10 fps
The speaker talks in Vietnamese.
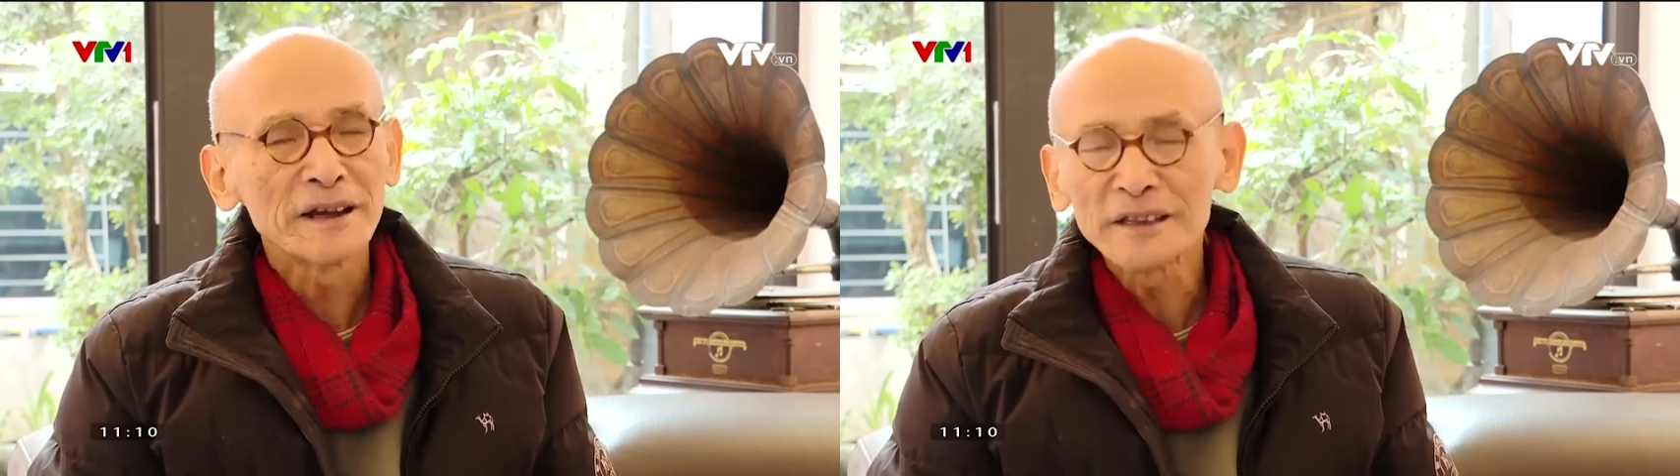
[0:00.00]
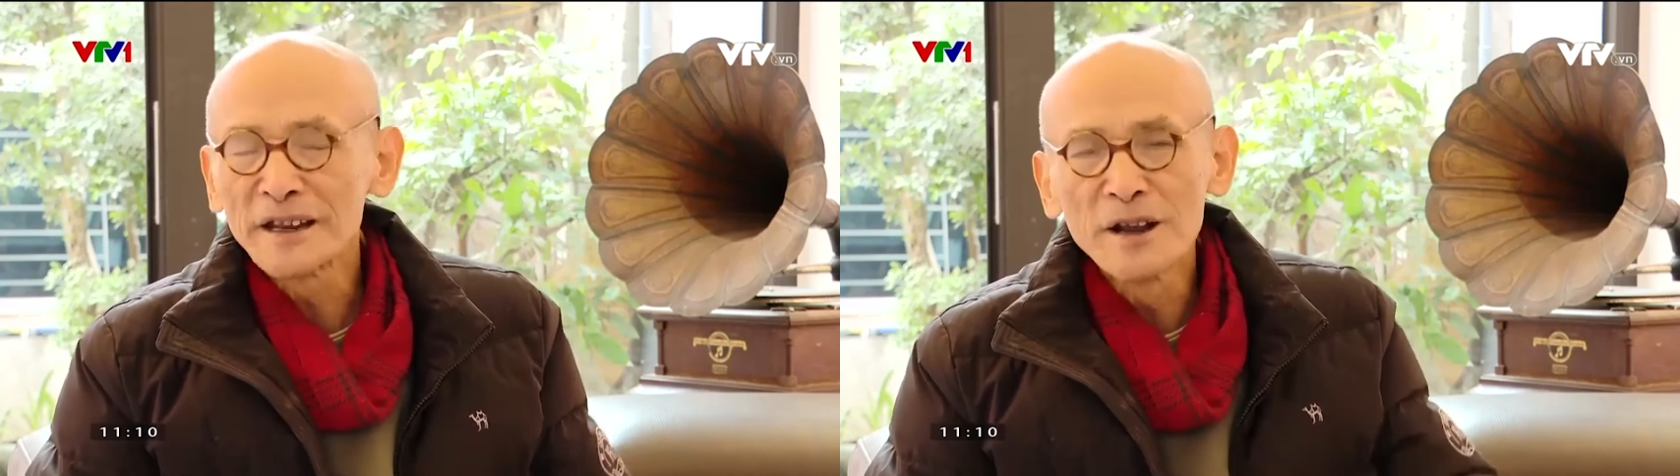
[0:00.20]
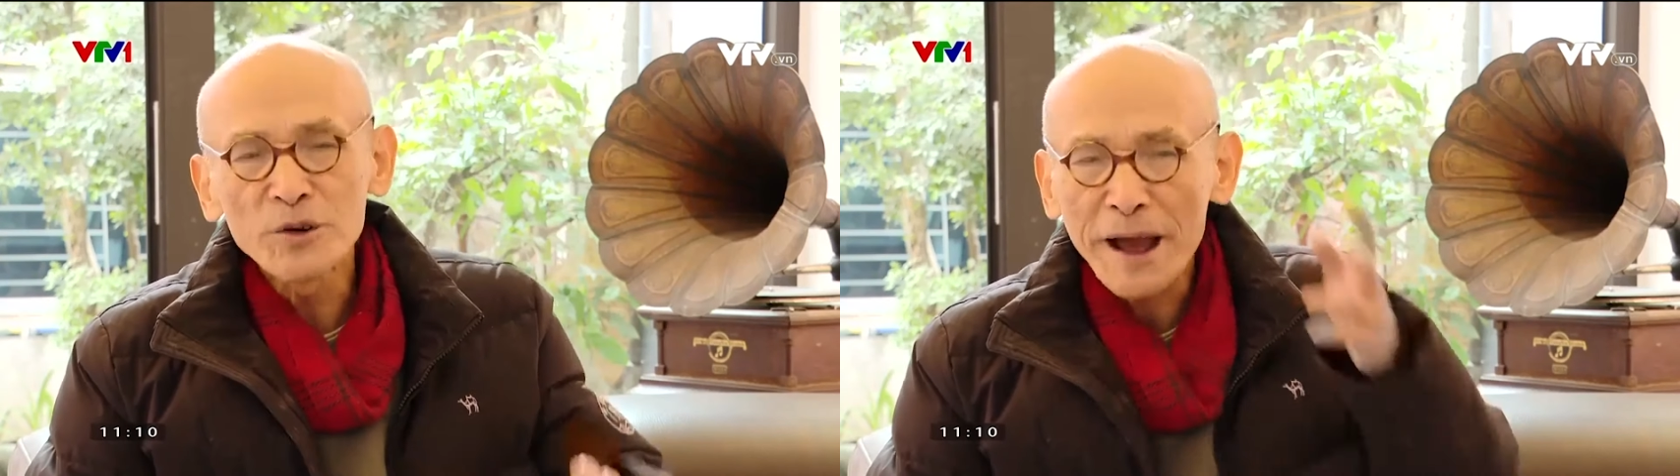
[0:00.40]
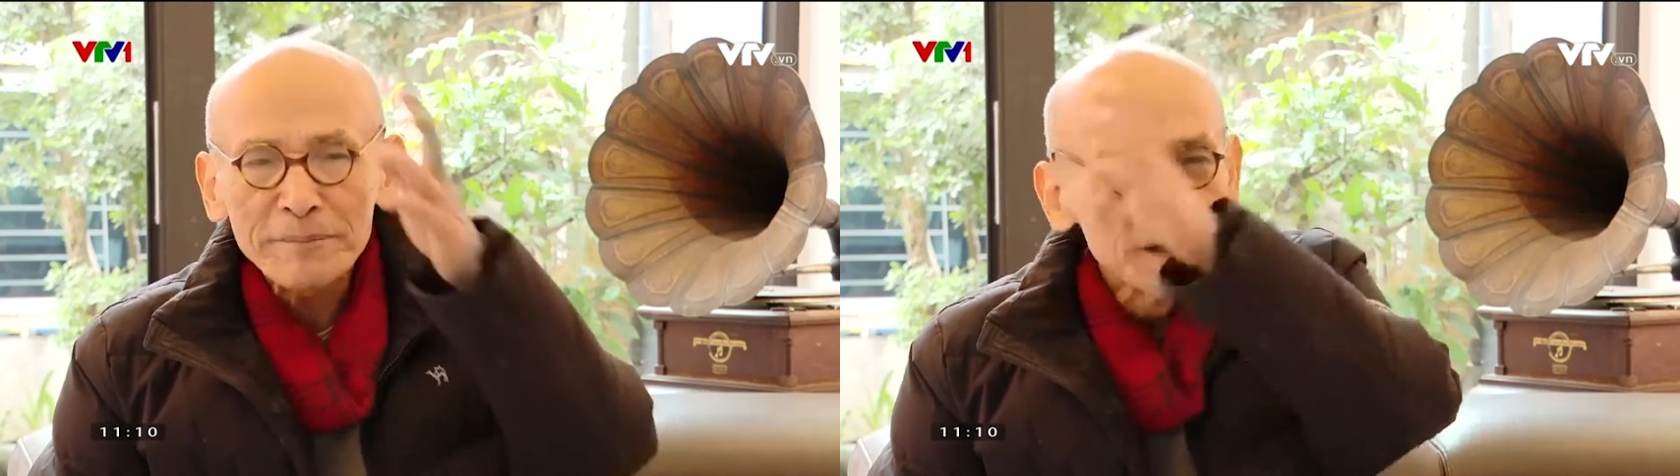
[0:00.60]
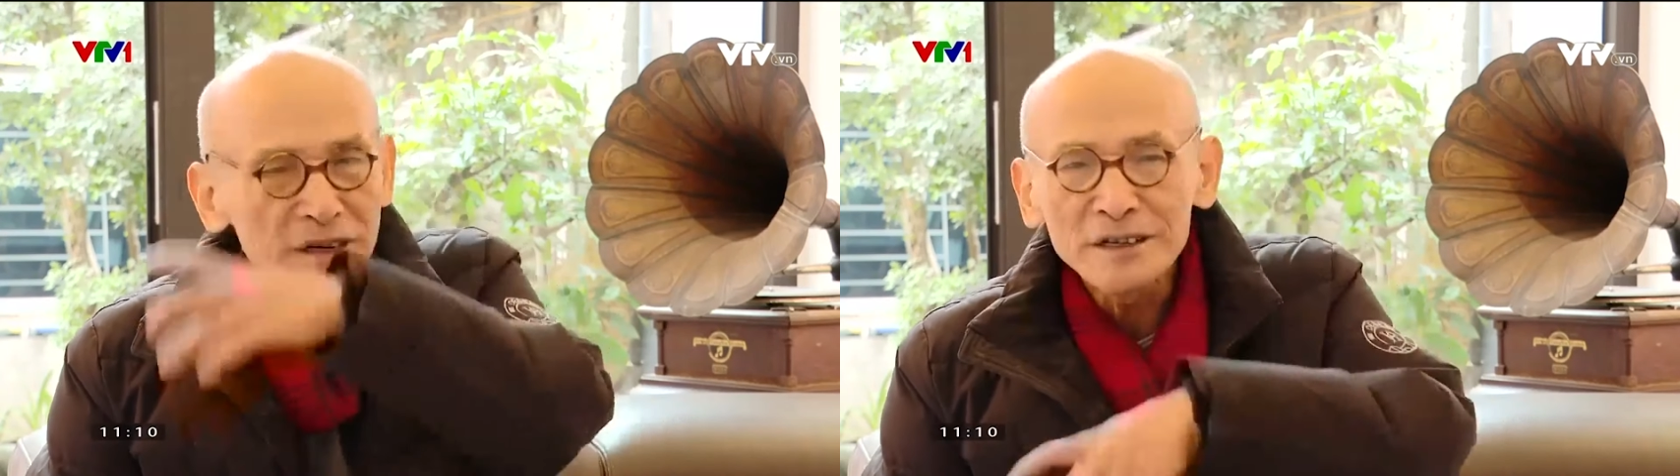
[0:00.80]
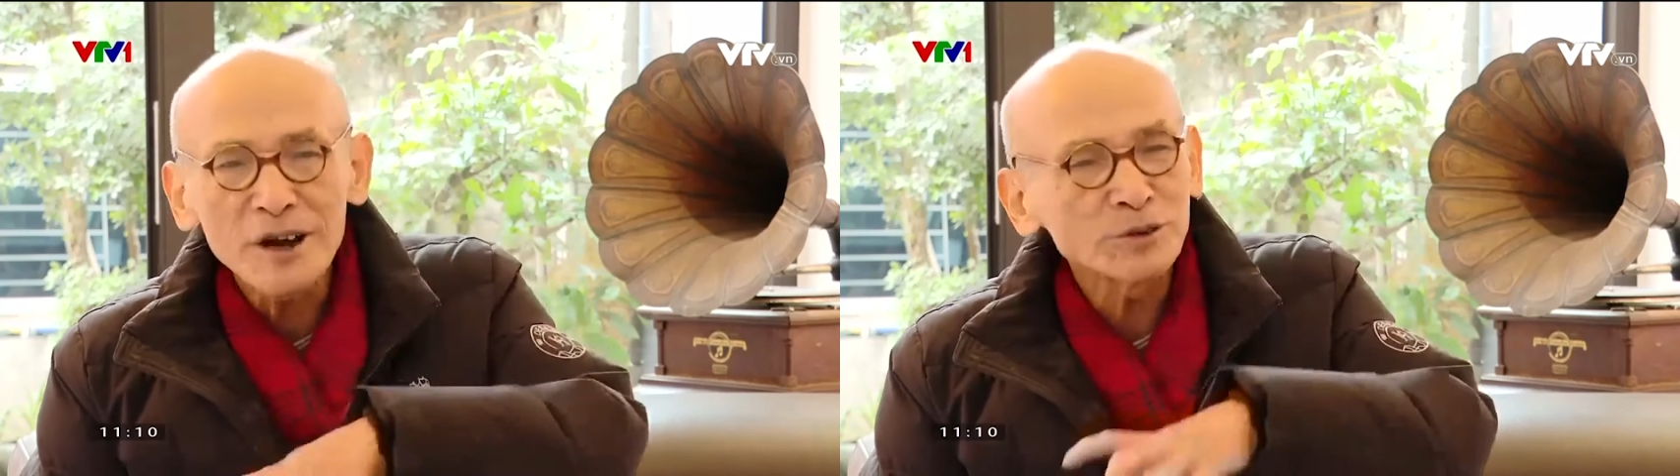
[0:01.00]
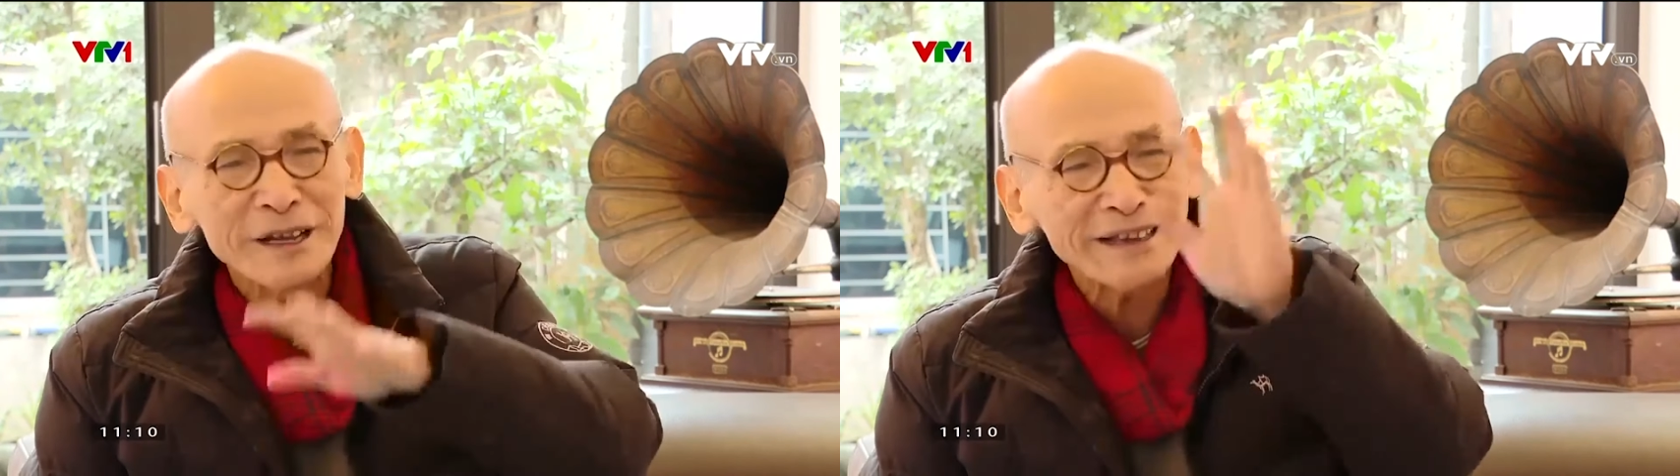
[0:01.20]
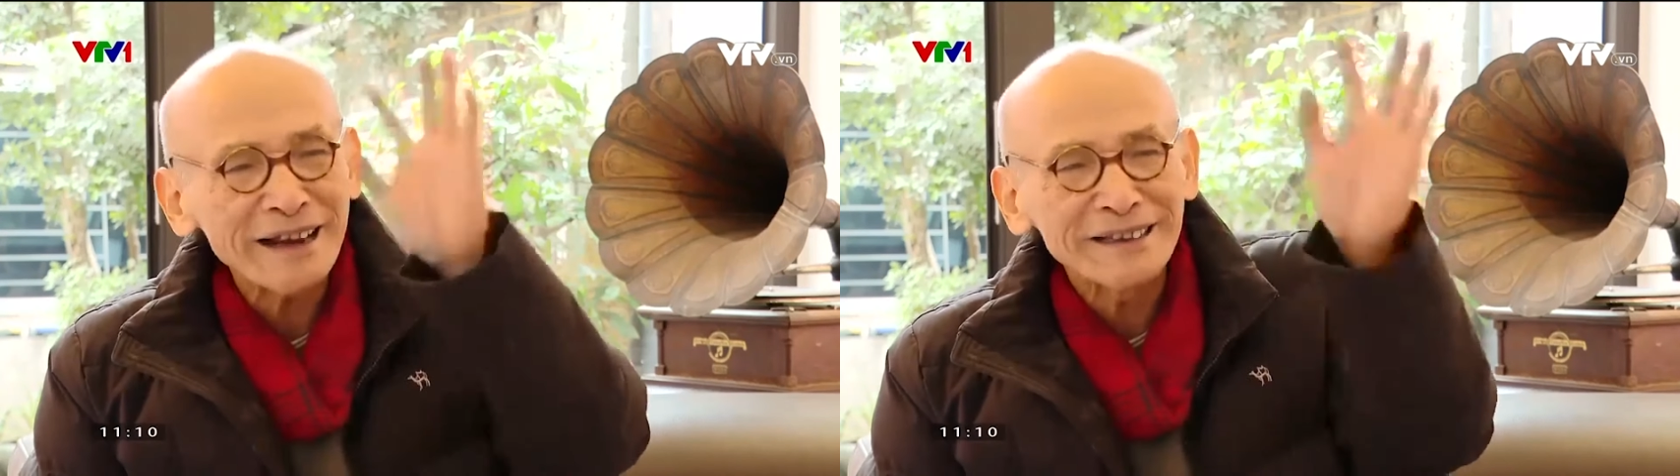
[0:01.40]
cái tình yêu nam nữ
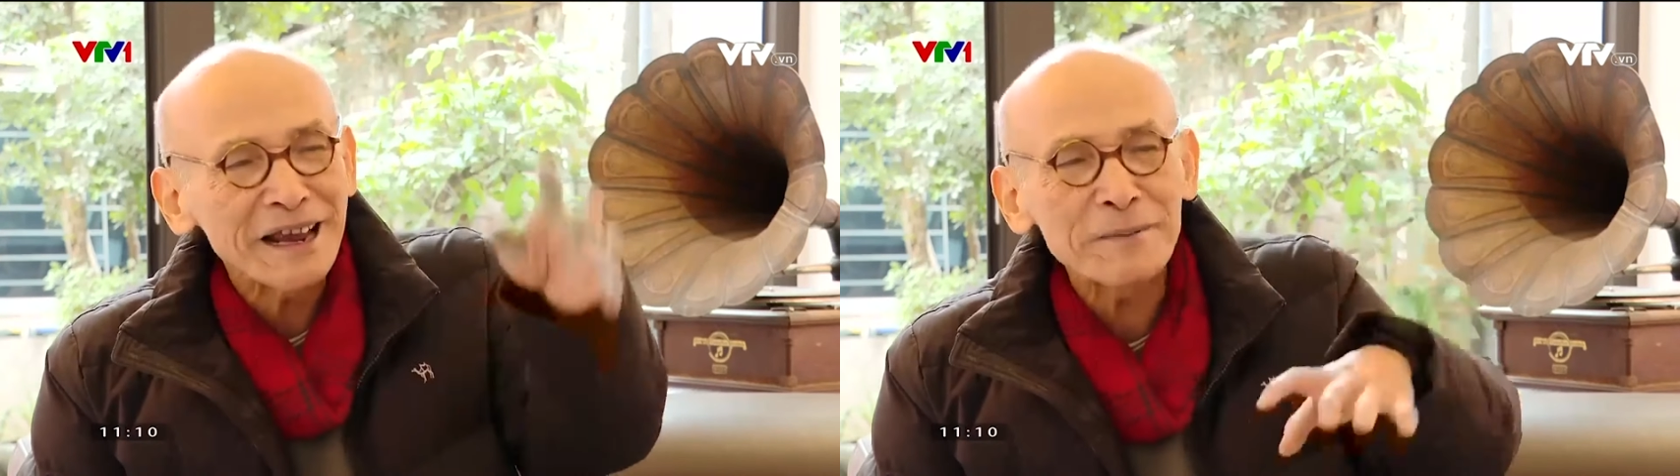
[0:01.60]
không thể thay